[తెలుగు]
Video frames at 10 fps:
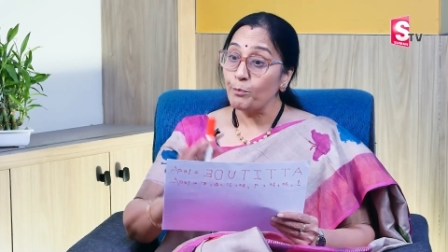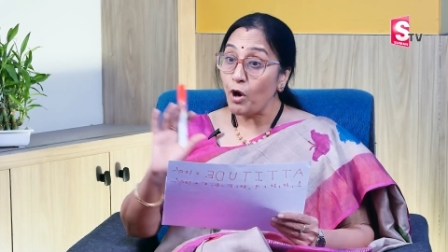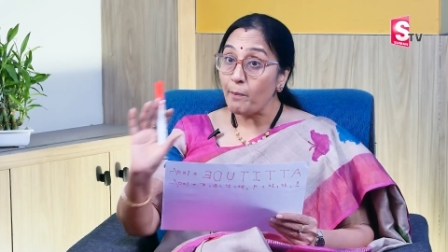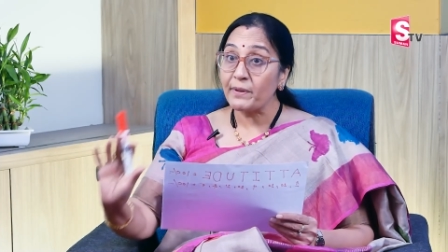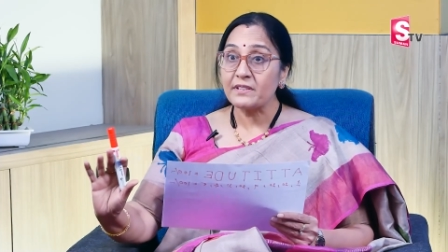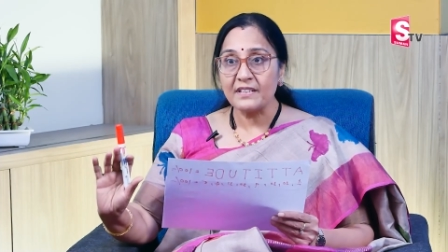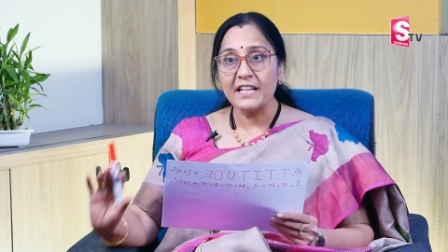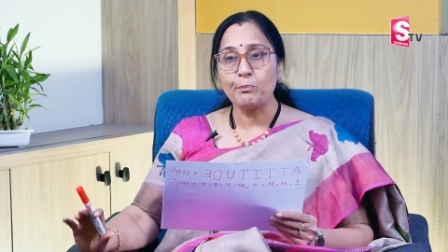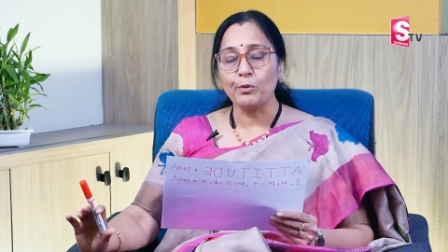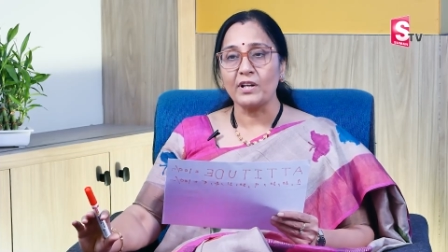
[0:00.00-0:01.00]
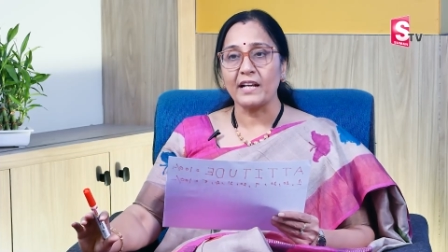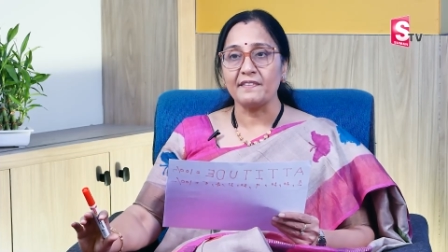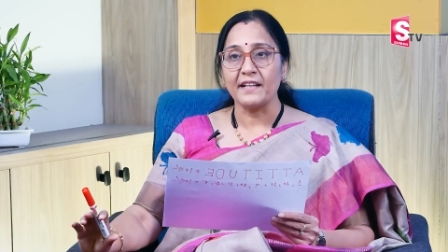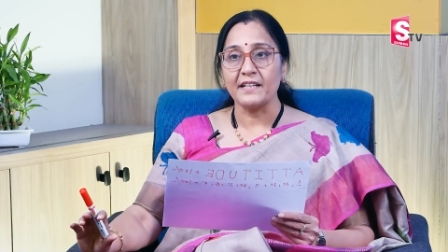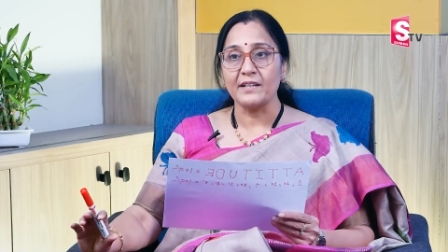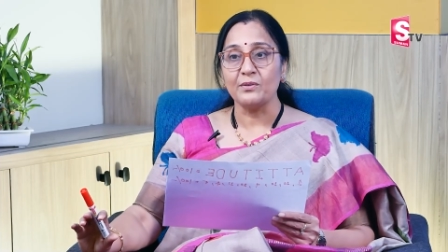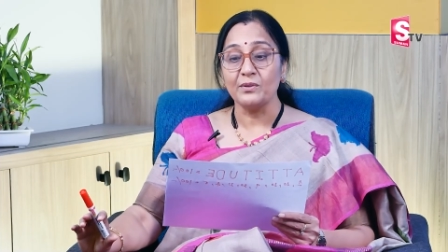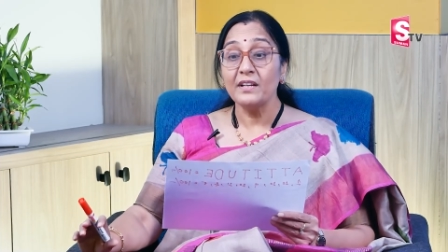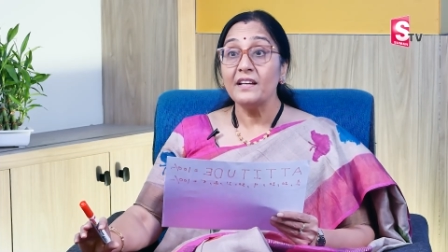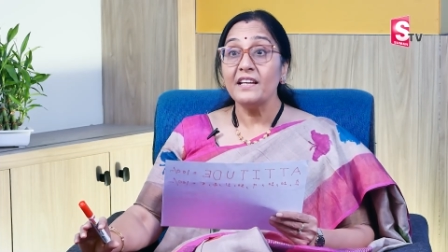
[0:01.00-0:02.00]
ప్రాపర్ స్లీప్ ఉంటుందా నీకు
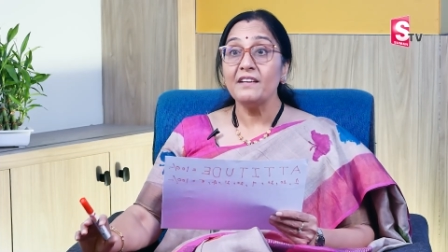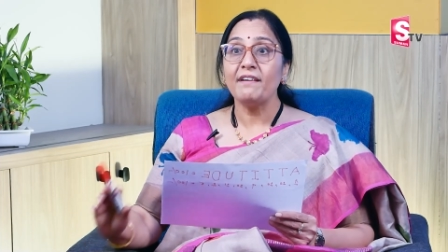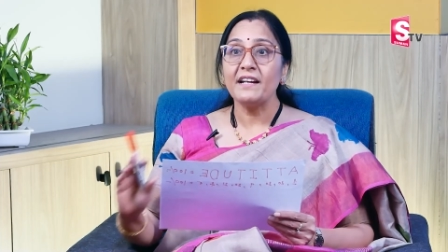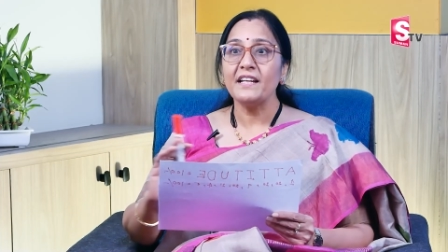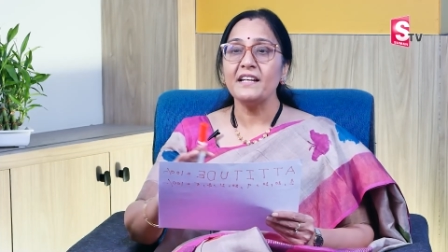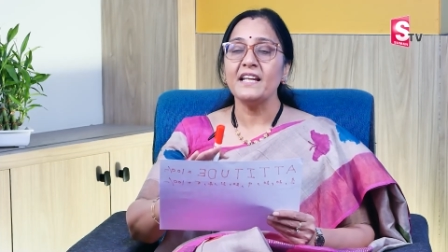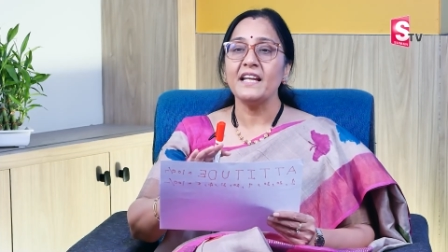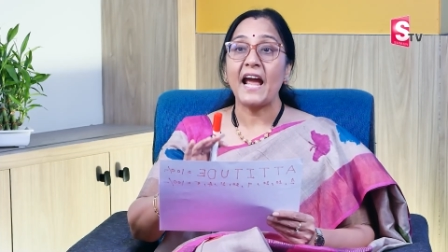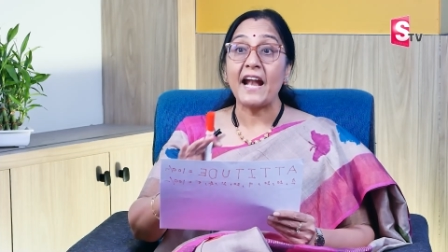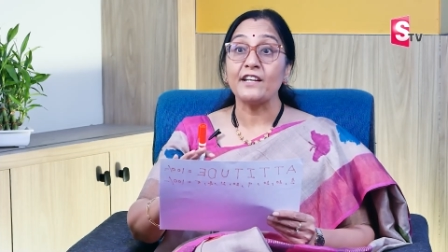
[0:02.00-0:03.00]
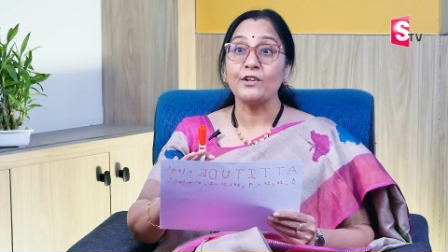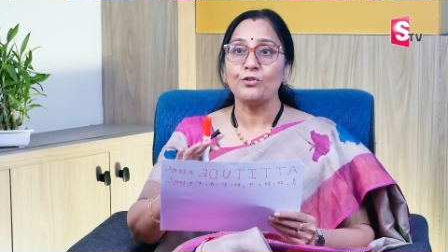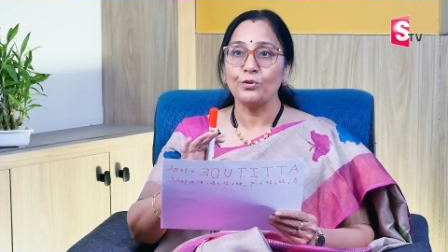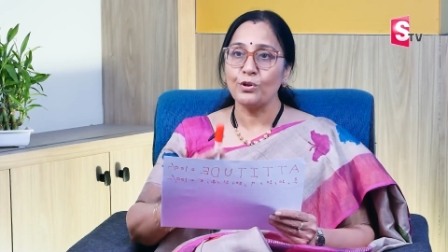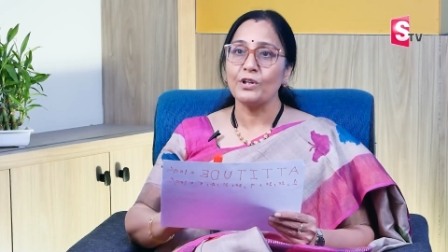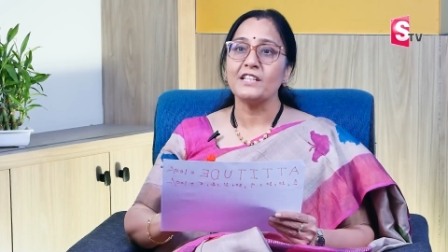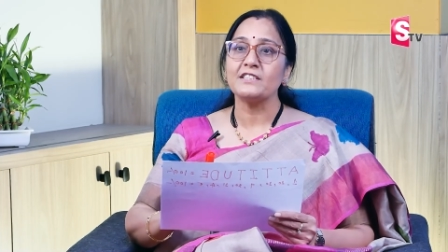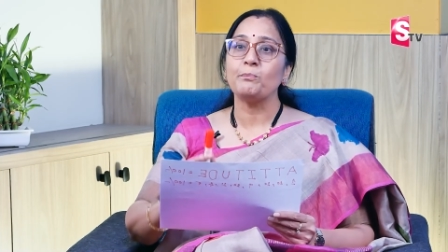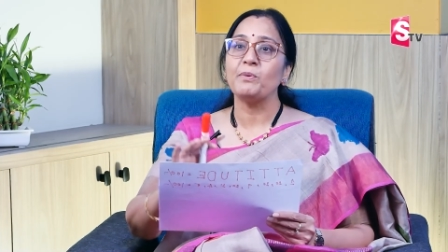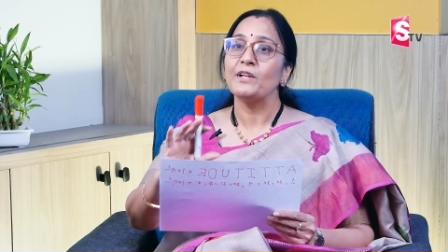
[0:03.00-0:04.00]
ఇవన్నీ నీ యాటిట్యూడ్లో
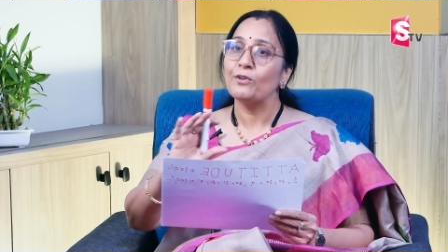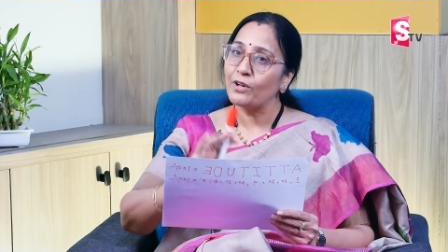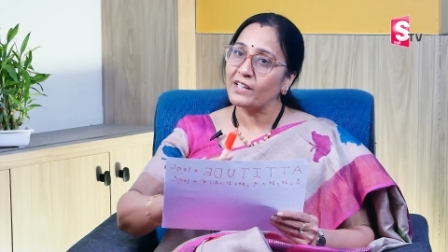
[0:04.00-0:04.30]
డిసిప్లిన్లో